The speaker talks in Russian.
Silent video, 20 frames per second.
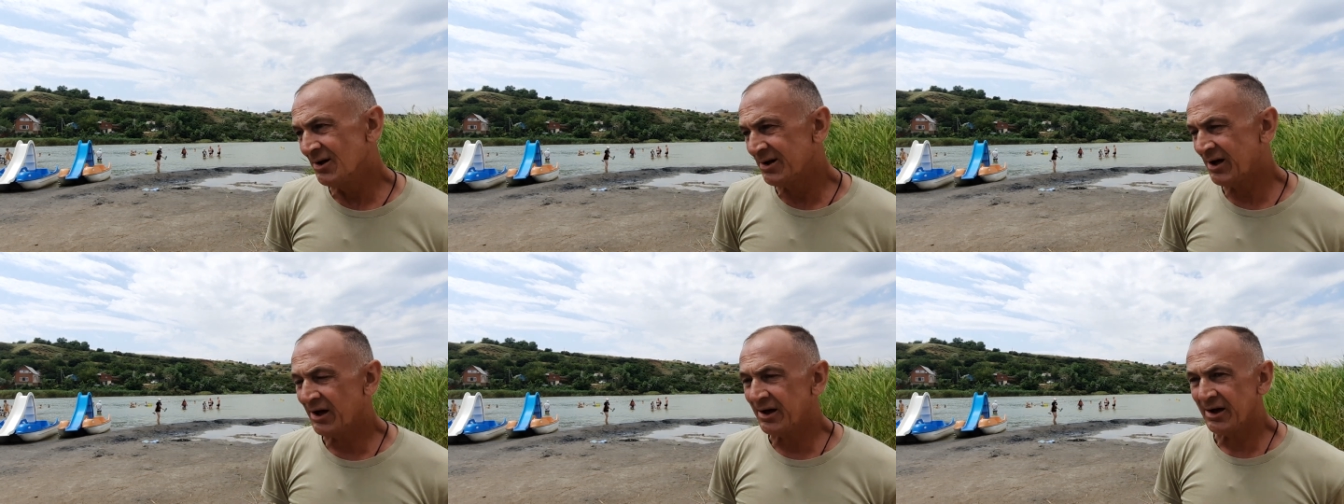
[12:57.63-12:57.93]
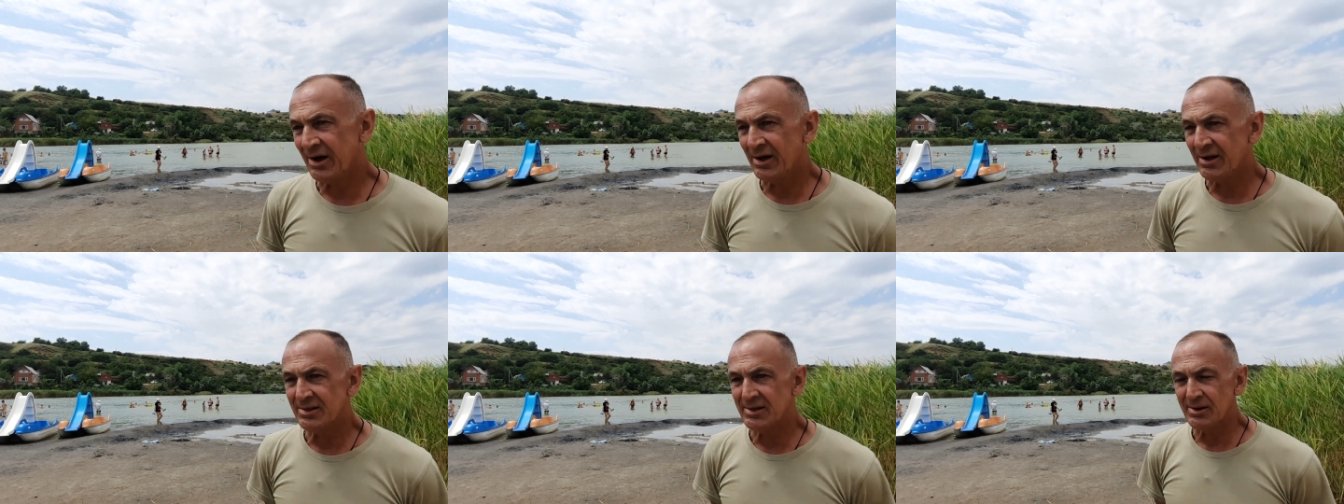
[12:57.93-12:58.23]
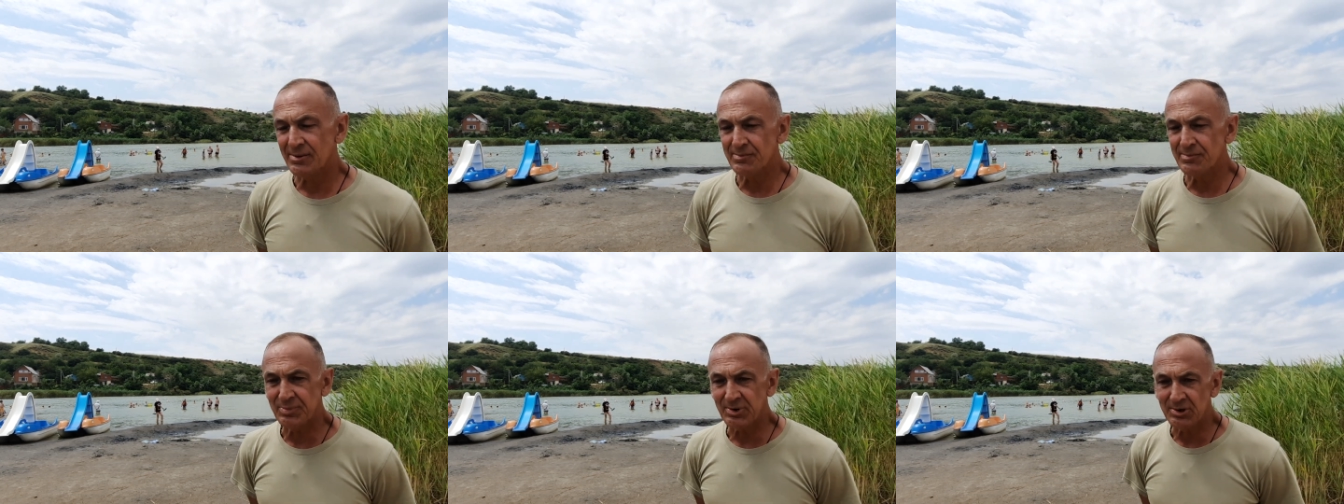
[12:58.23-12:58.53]
какая
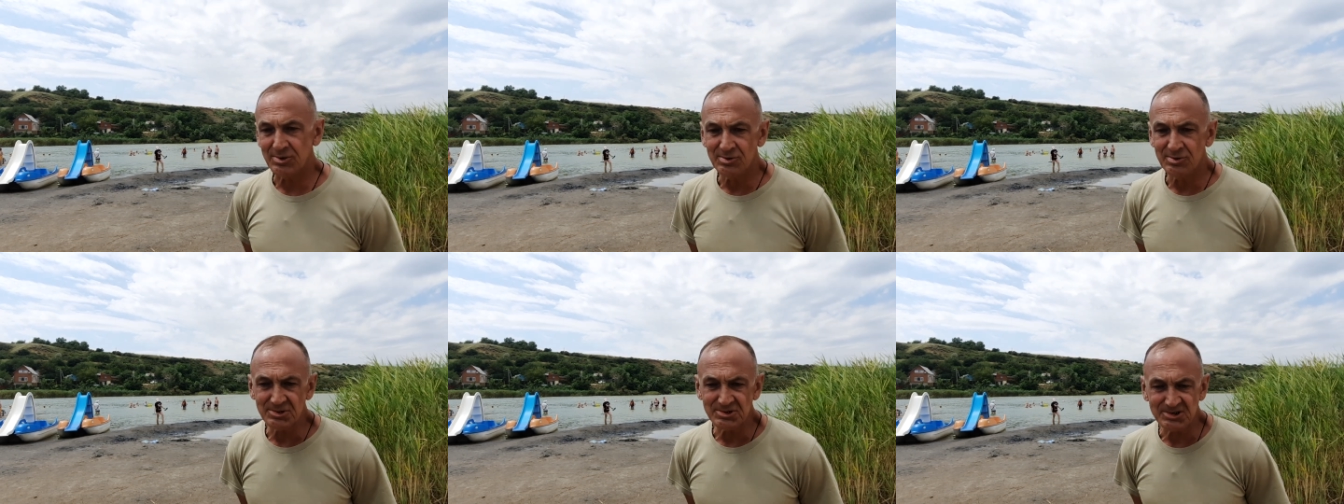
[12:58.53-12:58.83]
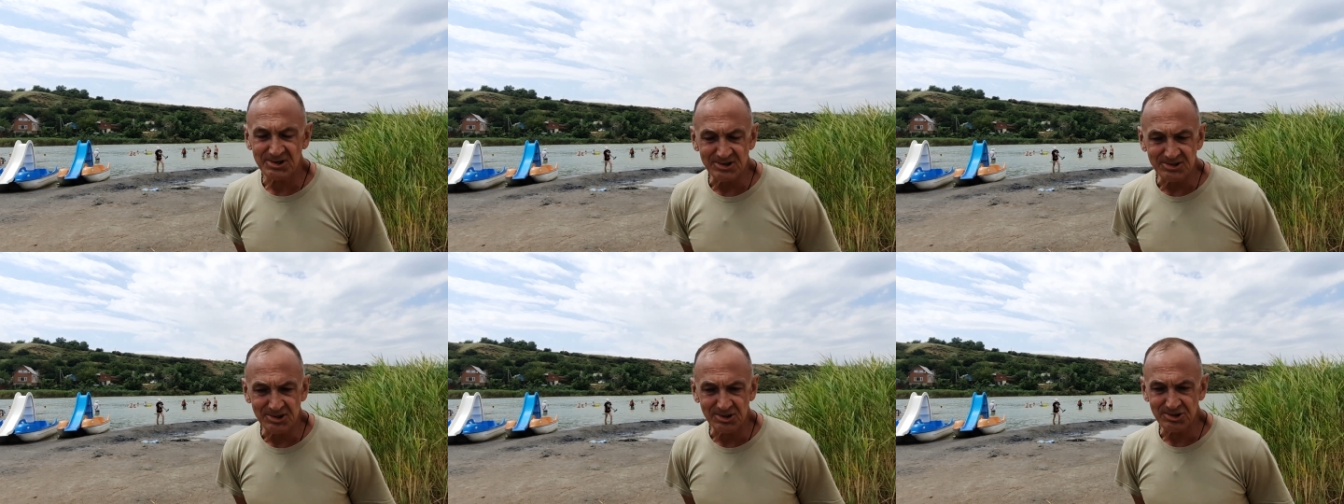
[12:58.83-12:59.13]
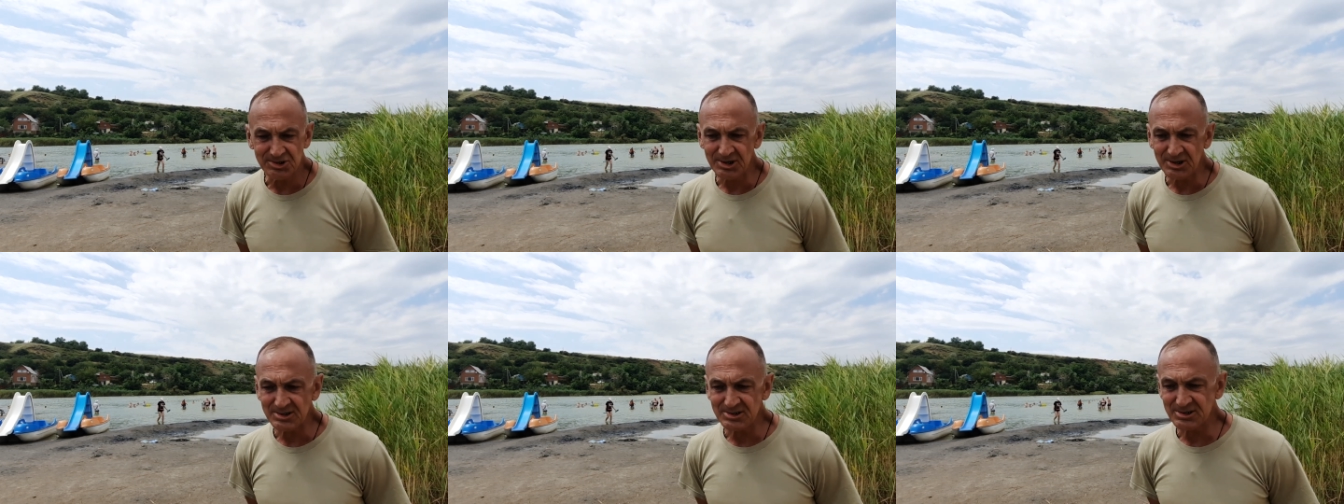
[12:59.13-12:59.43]
там придется.
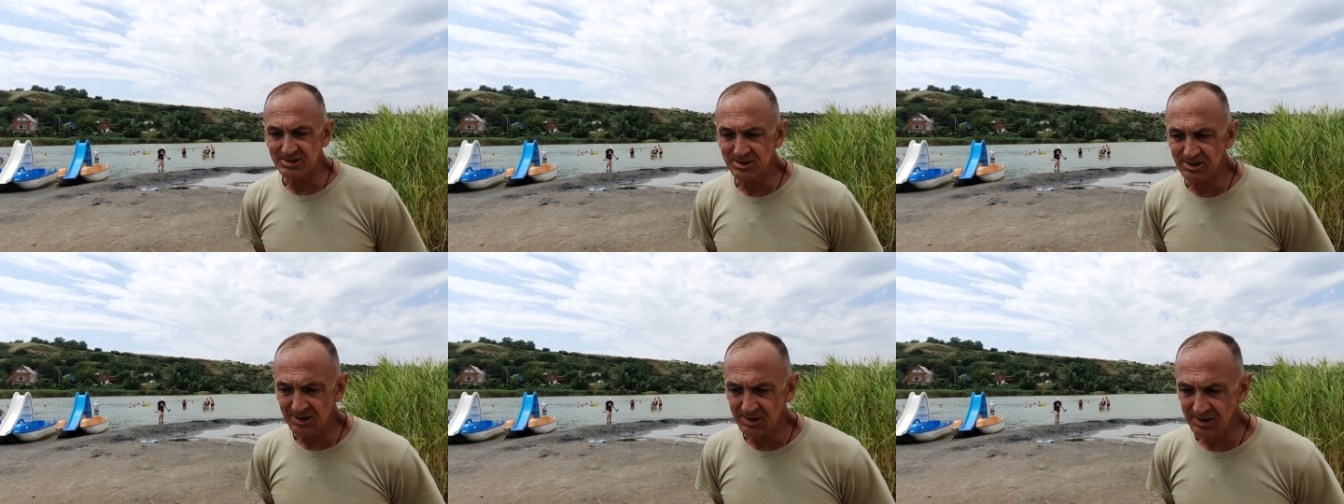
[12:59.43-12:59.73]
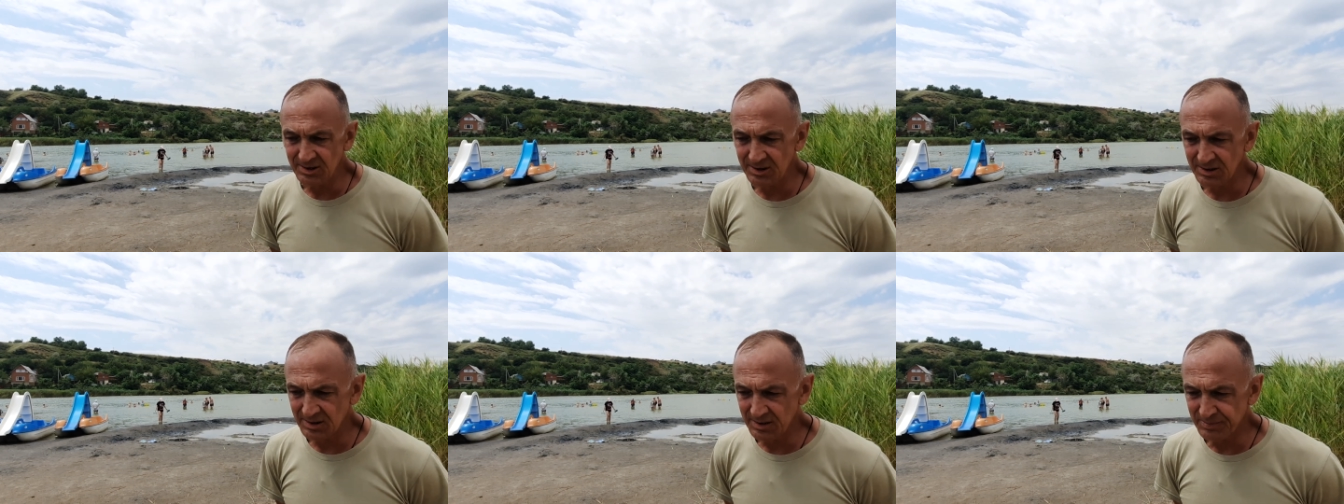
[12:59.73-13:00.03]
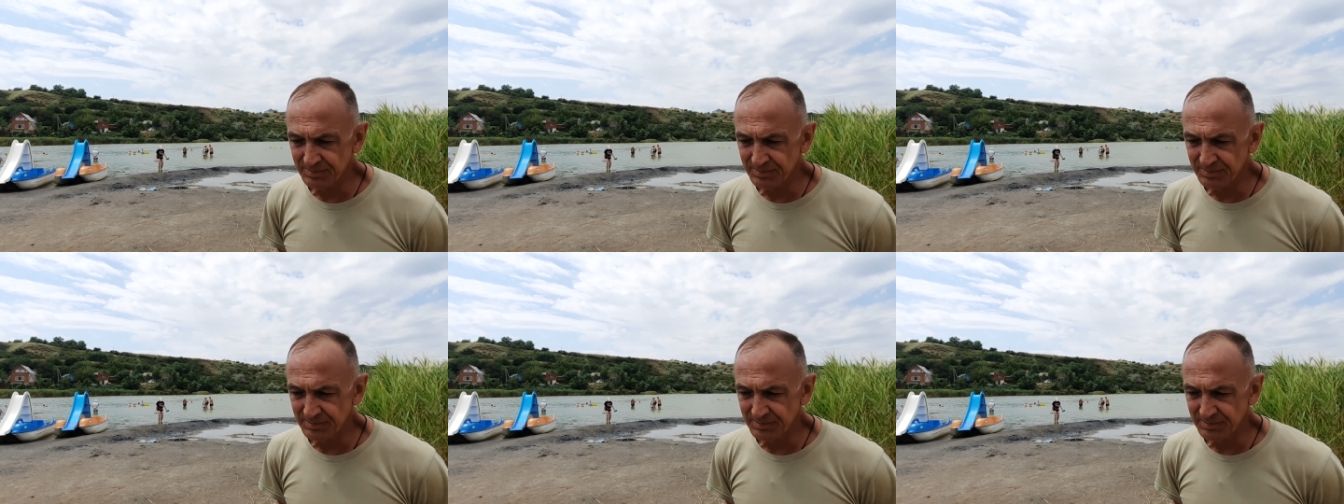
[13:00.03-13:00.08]
Сейчас я